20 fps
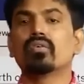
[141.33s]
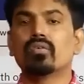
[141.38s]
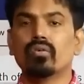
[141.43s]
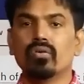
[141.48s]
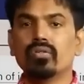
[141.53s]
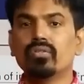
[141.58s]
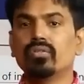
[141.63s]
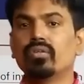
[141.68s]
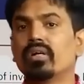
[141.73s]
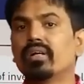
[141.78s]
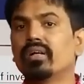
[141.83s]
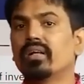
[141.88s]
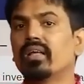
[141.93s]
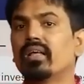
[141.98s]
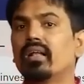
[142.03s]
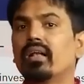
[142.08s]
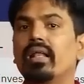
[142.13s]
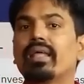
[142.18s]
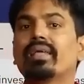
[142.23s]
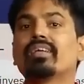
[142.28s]
గ్రోత్
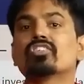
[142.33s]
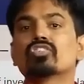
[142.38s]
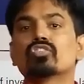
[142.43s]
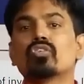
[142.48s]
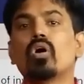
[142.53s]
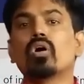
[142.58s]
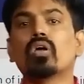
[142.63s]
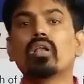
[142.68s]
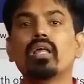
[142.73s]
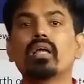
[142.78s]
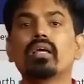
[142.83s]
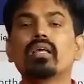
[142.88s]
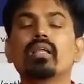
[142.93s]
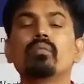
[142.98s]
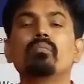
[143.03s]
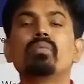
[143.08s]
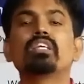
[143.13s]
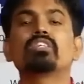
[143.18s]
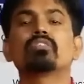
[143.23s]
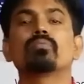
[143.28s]
అంటే లైక్ స్టాక్
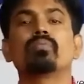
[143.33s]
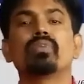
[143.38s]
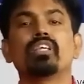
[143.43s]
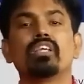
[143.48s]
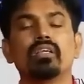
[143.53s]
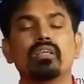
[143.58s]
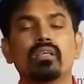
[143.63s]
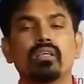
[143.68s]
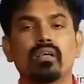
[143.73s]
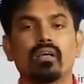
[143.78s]
లాగానే మీ మీ